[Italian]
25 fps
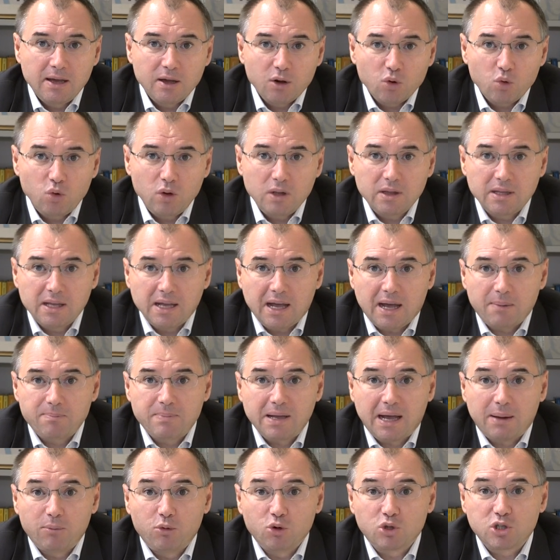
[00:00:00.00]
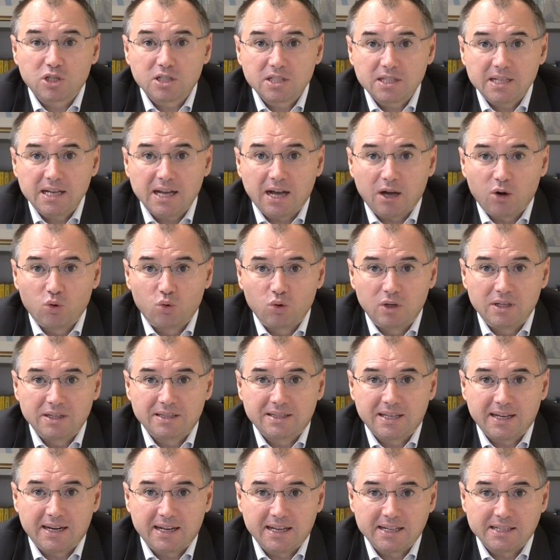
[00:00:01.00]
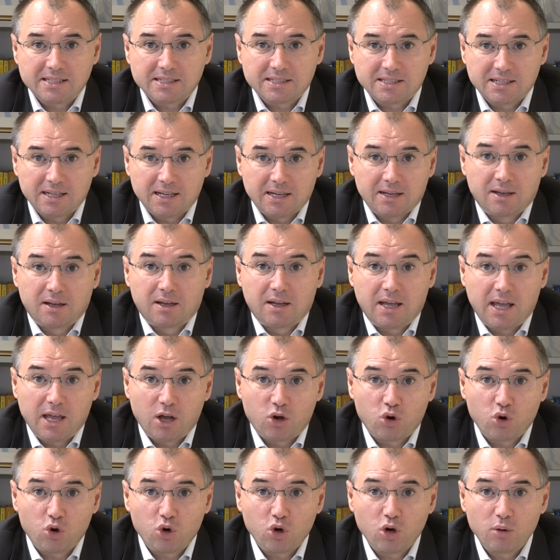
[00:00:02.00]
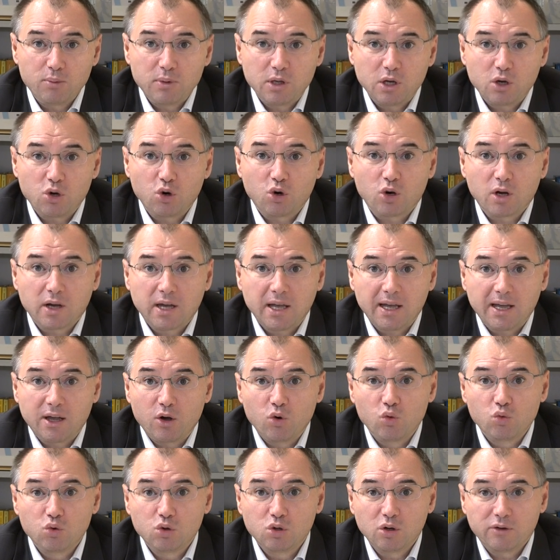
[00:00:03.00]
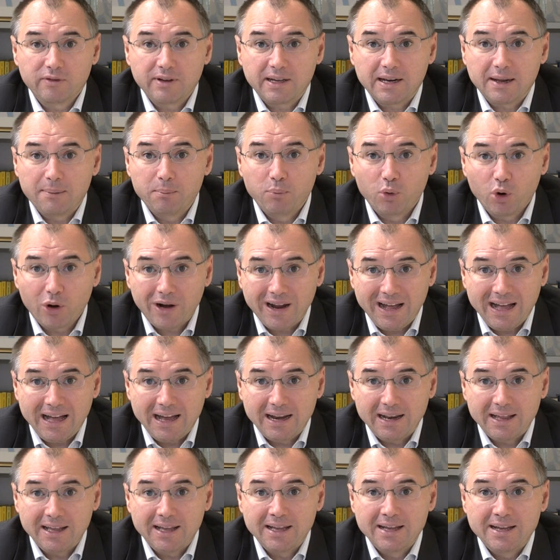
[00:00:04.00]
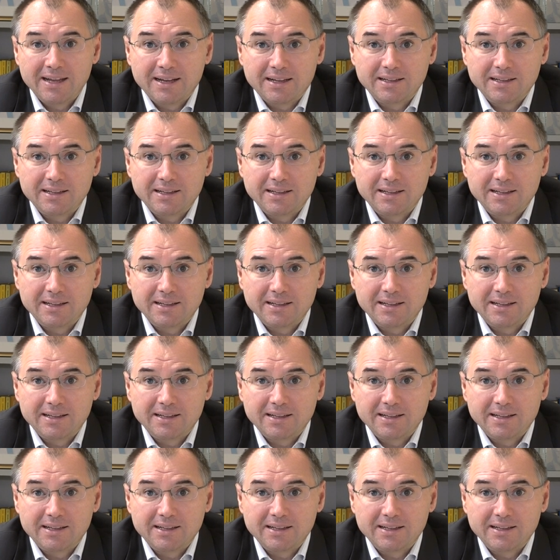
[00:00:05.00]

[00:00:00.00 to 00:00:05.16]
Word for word: Quindi abbiamo sia un interesse economico che un dovere morale